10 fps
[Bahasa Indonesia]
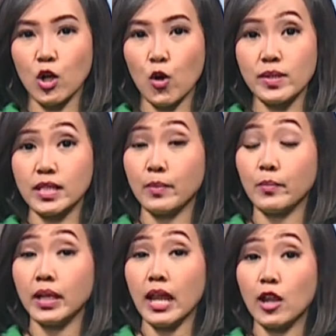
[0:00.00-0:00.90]

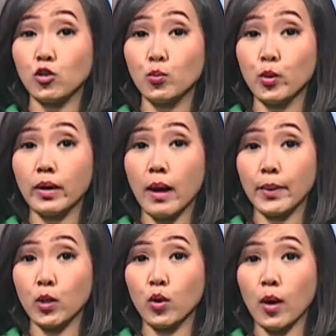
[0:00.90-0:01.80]
Komisi Pemilihan
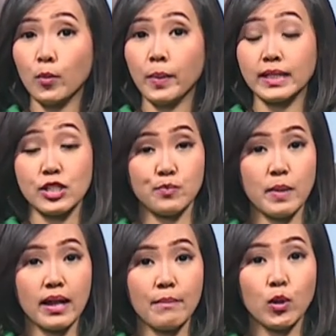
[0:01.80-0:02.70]
Umum KPU
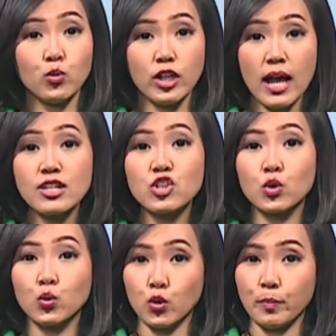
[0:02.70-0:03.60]
Kabupaten Jepara
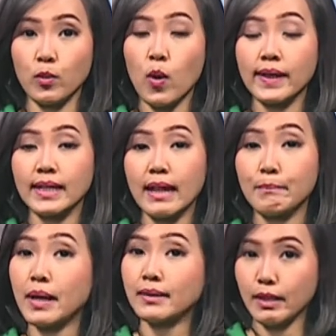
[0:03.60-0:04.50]
mengundang seluruh
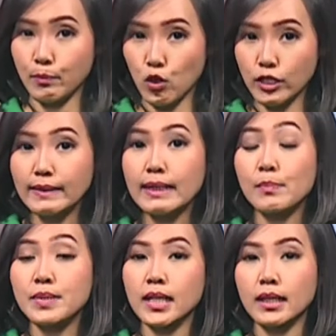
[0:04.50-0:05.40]
perwakilan partai
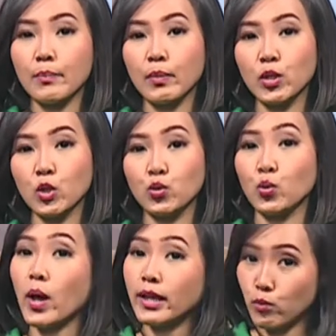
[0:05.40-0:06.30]
politik peserta
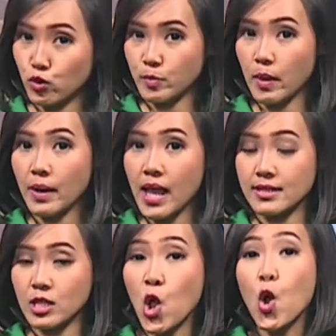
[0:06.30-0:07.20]
pemilu 2019
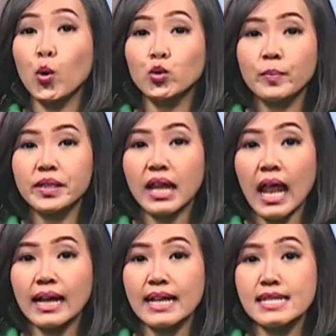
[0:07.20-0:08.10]

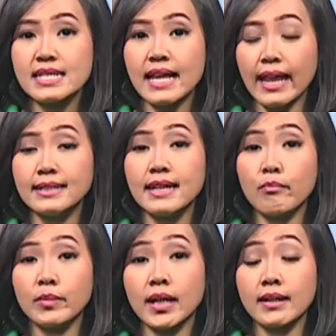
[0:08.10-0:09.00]
untuk menyerahkan
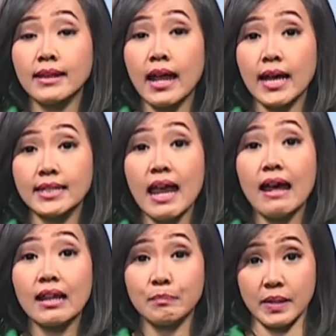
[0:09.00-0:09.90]
desain dan
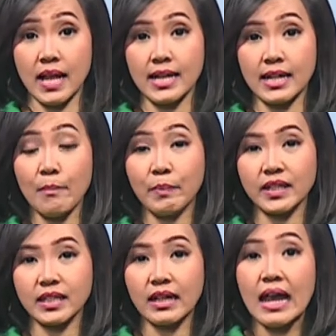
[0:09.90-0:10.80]
menandatangani alat peraga
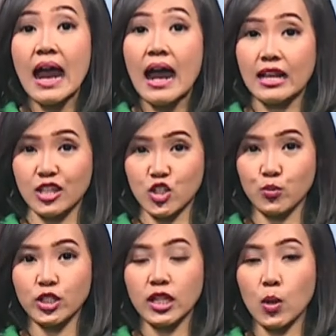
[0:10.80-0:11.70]
kampanye.
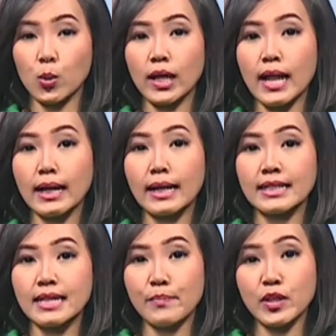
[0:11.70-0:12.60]
Hal tersebut dilakukan
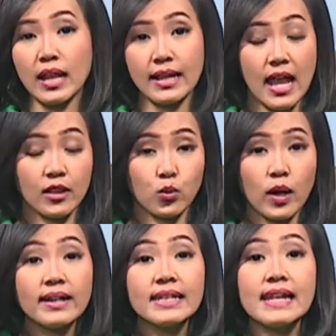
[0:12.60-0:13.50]
agar tidak menyalahi
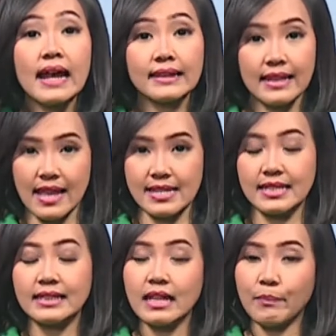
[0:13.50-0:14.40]
aturan yang
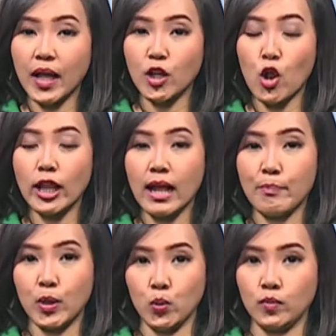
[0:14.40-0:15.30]
telah ditetapkan
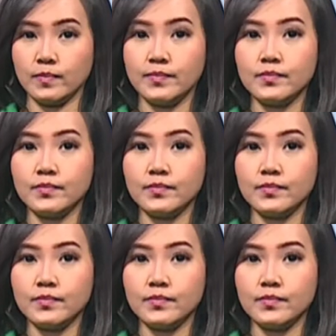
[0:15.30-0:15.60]
oleh KPU